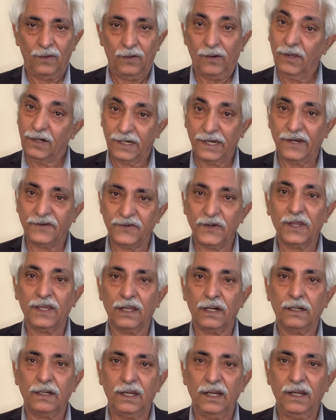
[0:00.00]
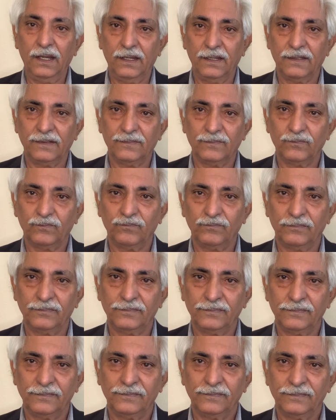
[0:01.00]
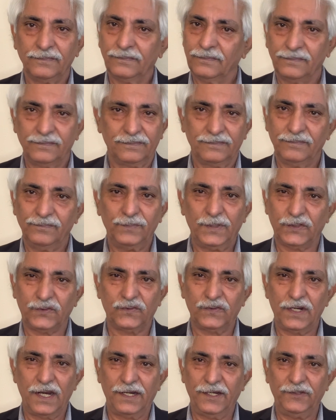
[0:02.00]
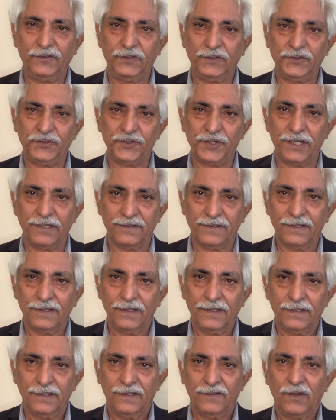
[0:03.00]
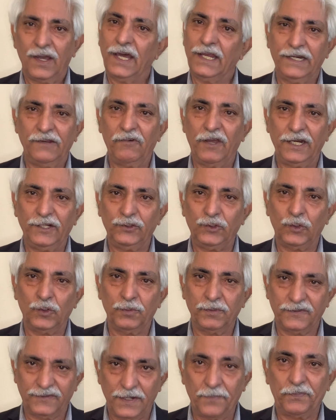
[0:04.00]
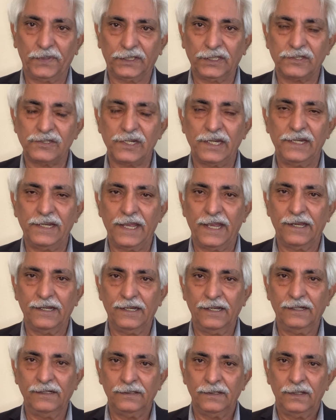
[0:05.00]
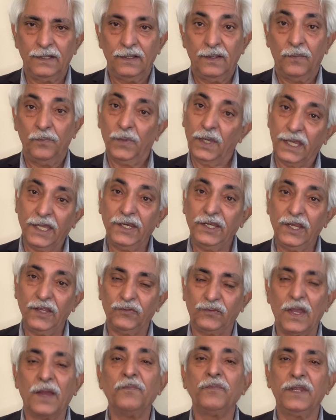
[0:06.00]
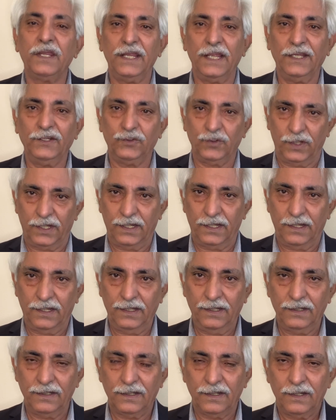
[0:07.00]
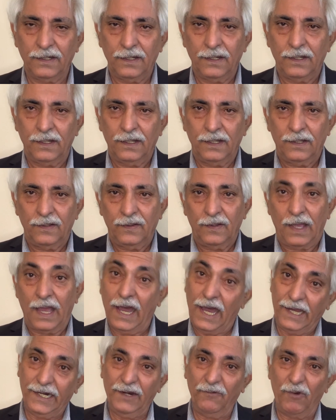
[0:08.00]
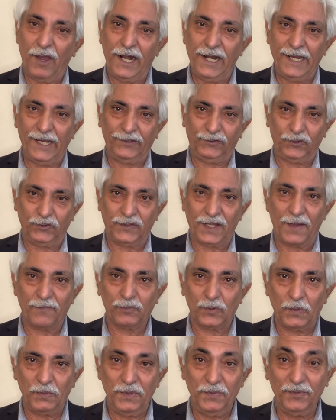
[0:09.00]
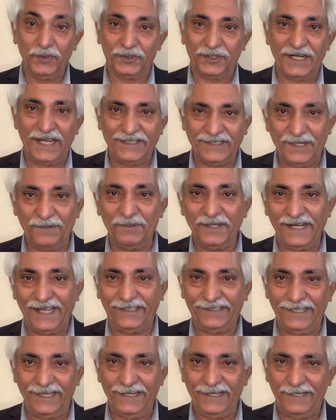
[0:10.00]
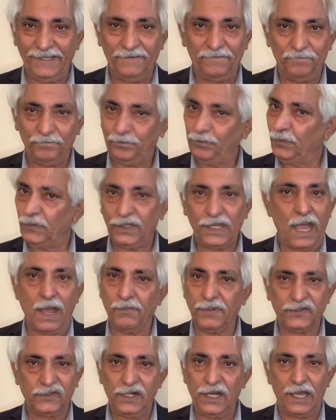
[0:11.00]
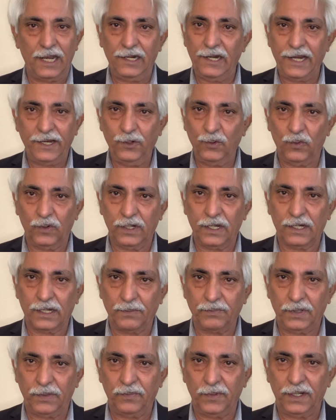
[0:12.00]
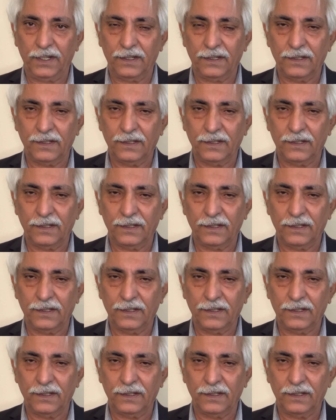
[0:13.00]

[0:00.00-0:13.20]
और कैसे कर रहे हैं बस रहने दीजिए आने वाले दिनों में सब पता चल जाएगा मगर ये धमकियाँ जो हैं आने वाले एहतसाब को भी मुतनाज़ा बना देंगी यहाँ मसले हल नहीं होंगे कभी भी